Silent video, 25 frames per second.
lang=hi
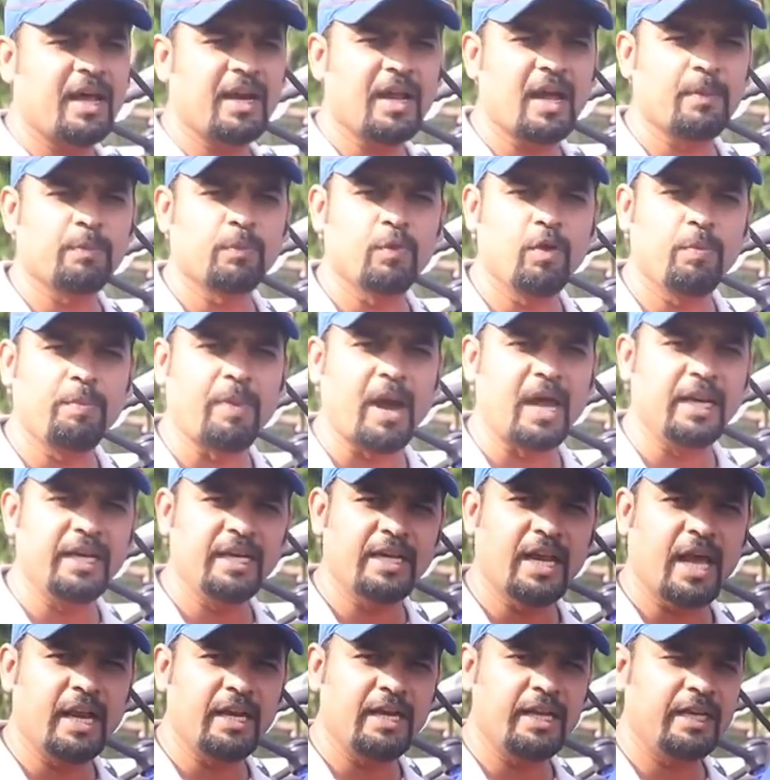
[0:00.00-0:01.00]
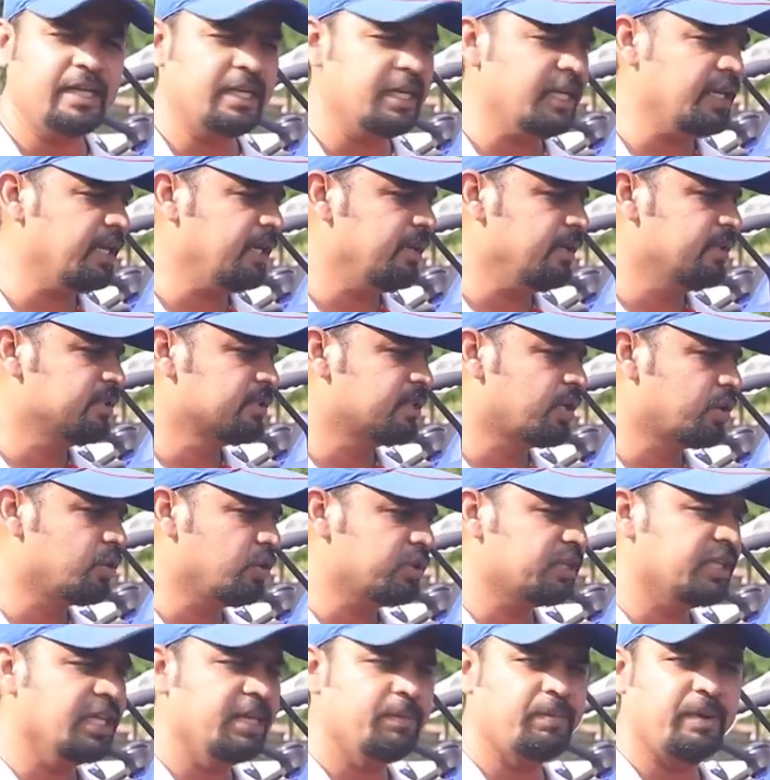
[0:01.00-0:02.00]
बार आपको पानी डालने की
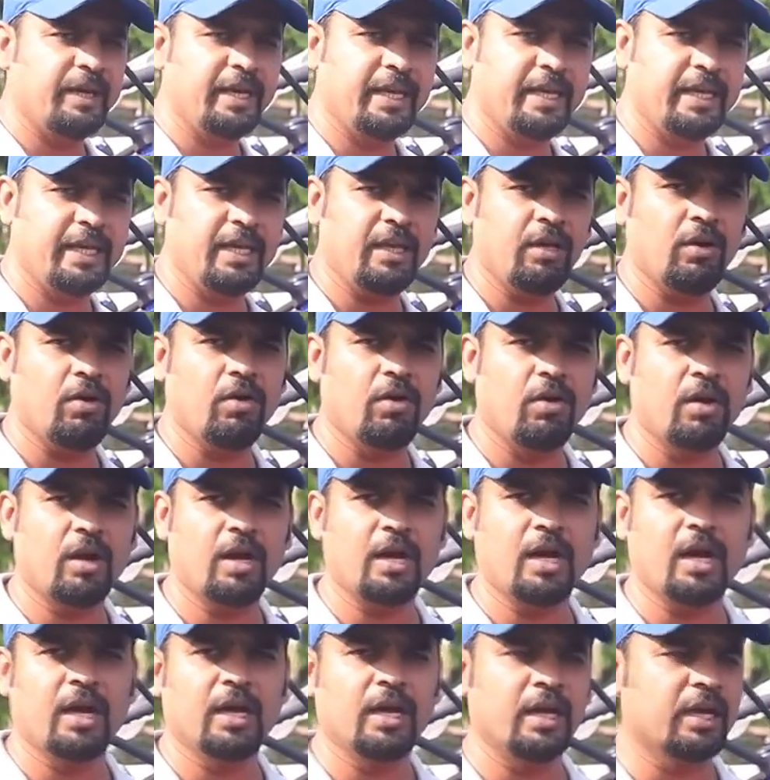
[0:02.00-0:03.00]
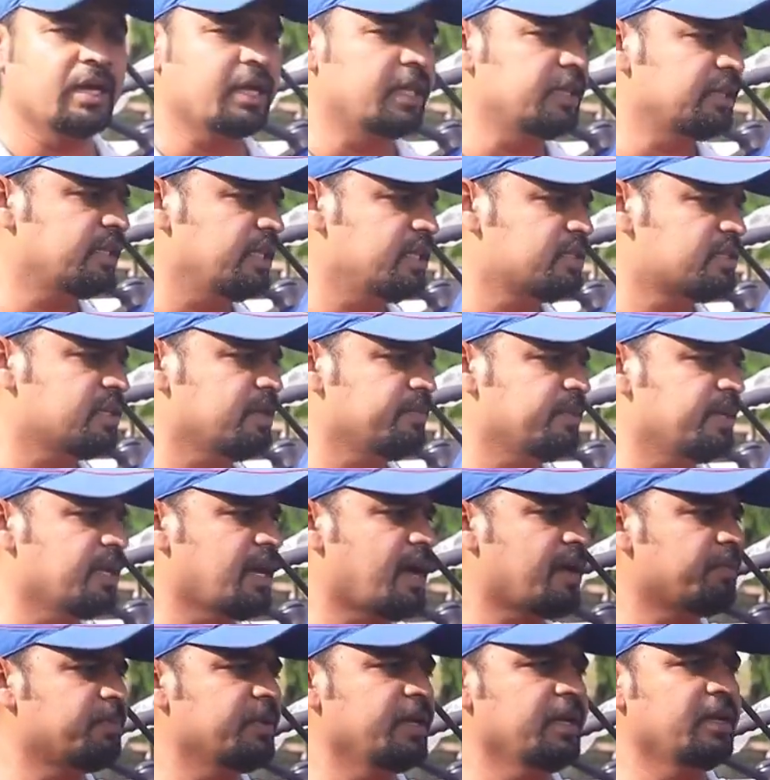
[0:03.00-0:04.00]
ज़रूरत नहीं पड़ेगी और अगर गलती से भी
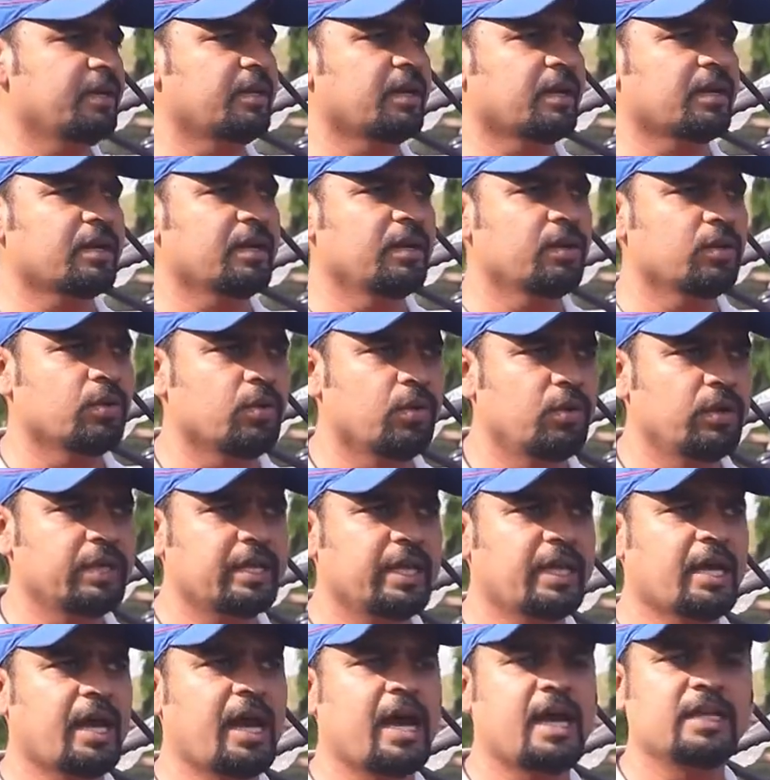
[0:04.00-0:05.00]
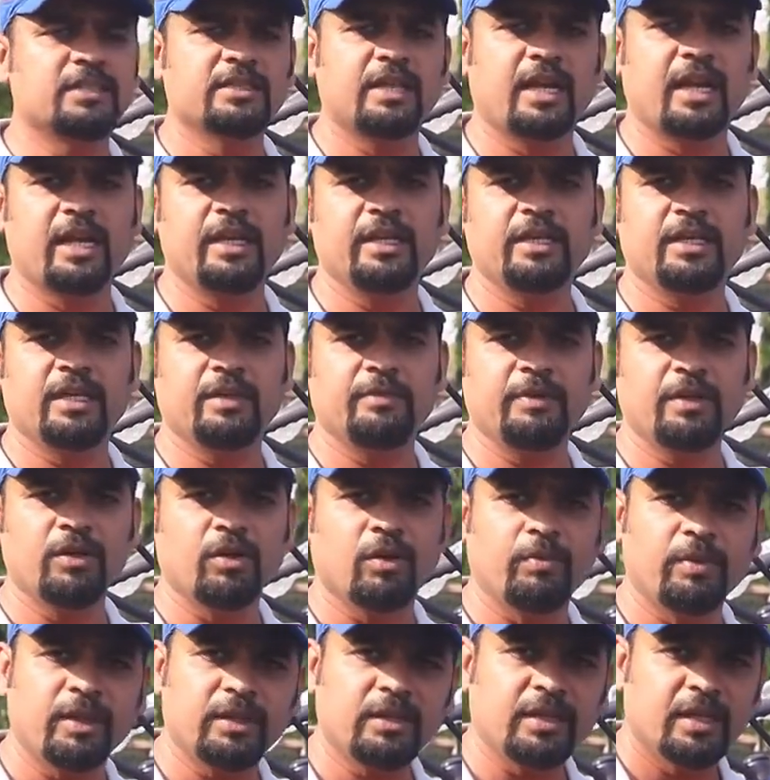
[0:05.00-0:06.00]
आपने ढक्कन खोल के हाथ जलाने की भी
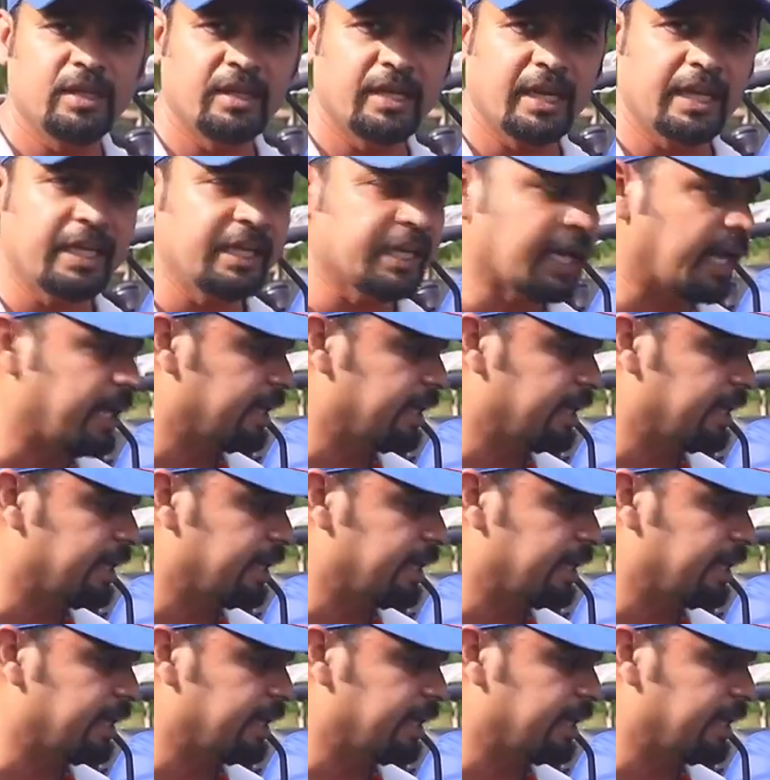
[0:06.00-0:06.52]
नौबत नहीं